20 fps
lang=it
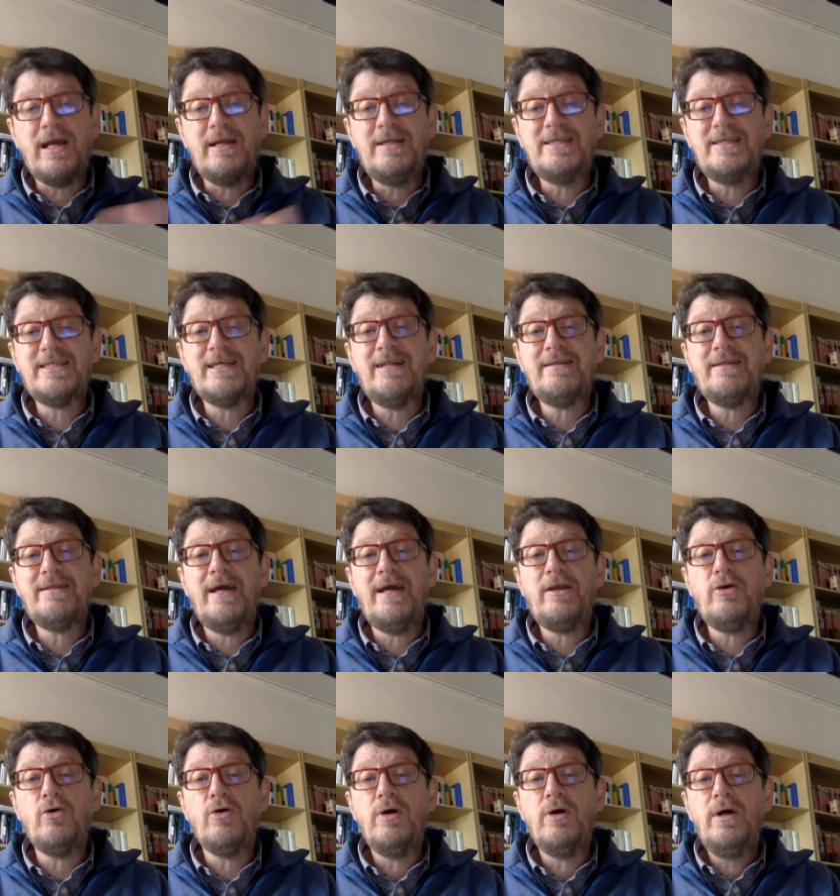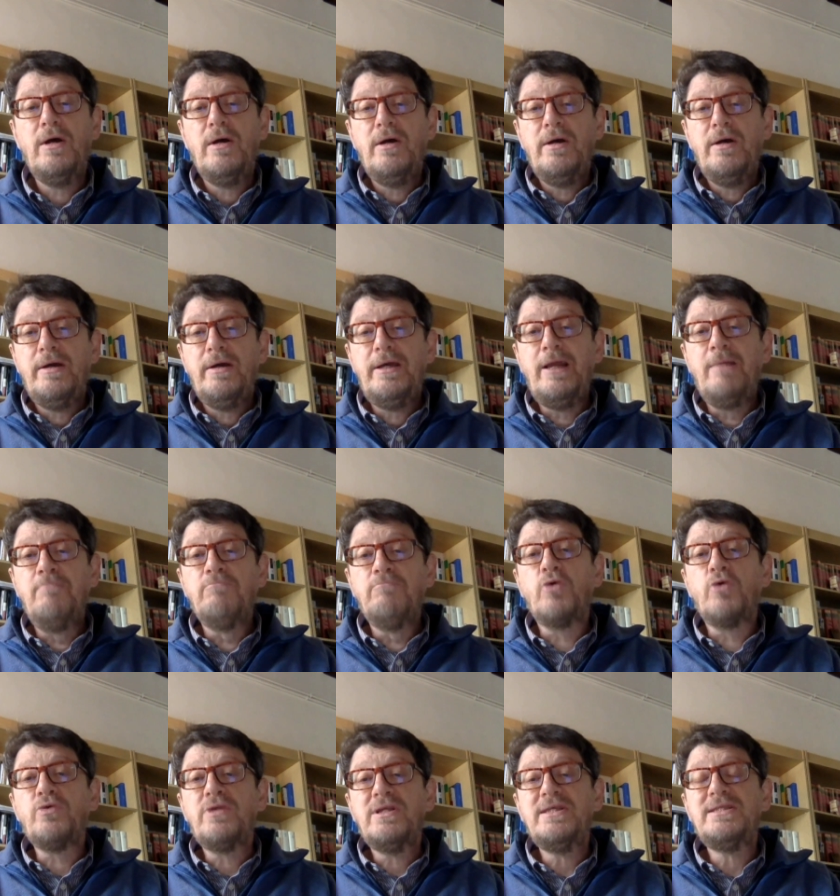Nel Salterio il
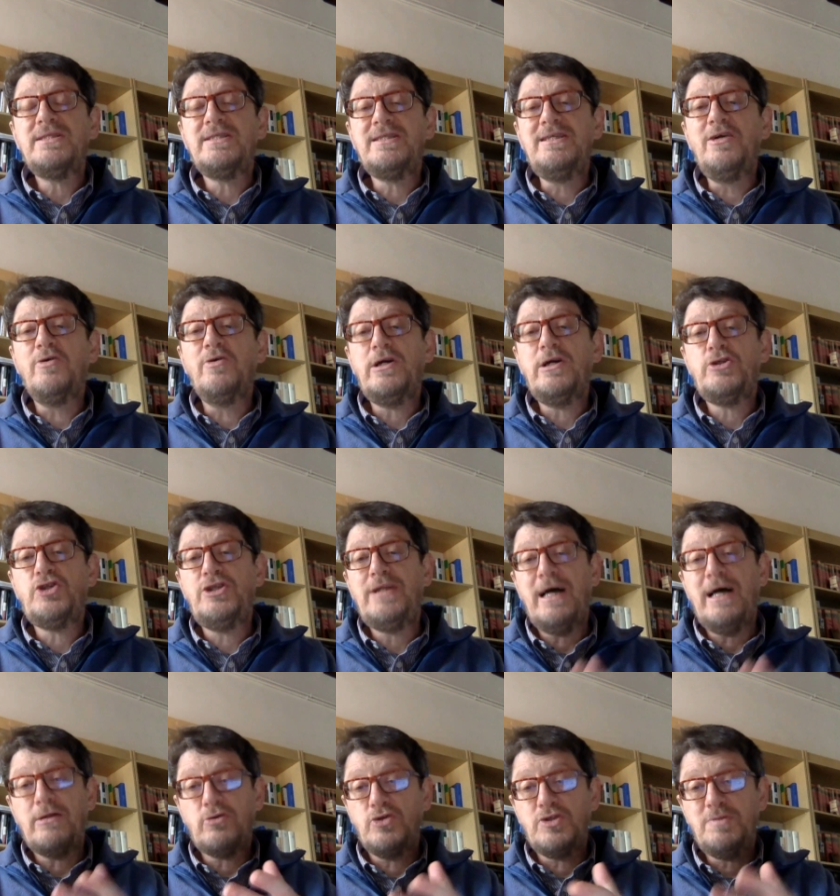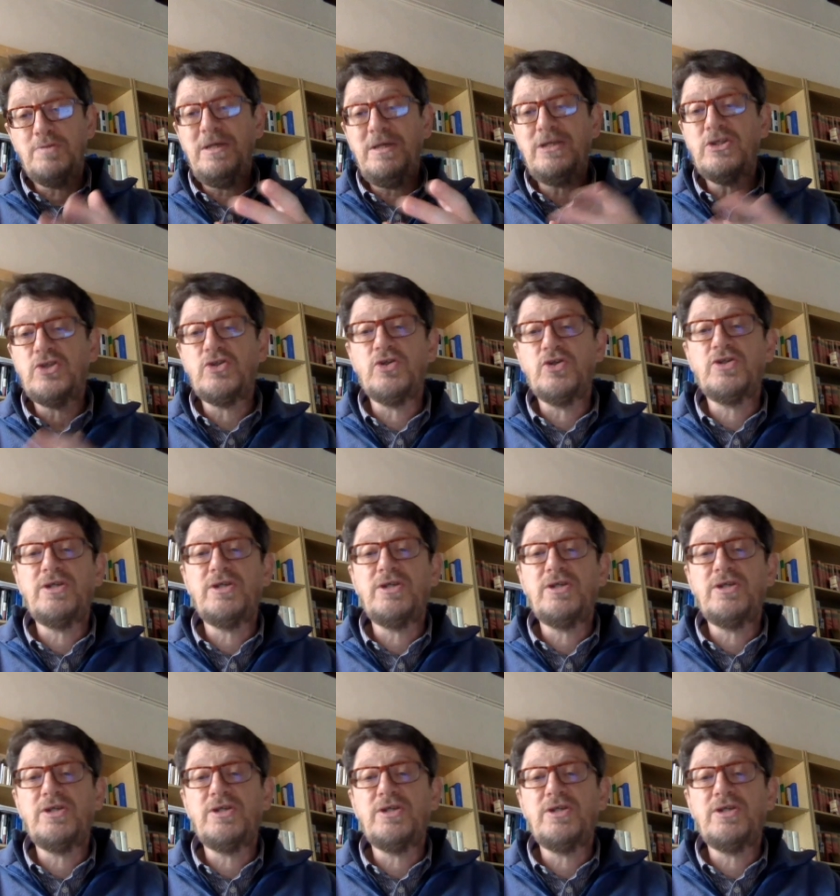monte Sion è citato spesso,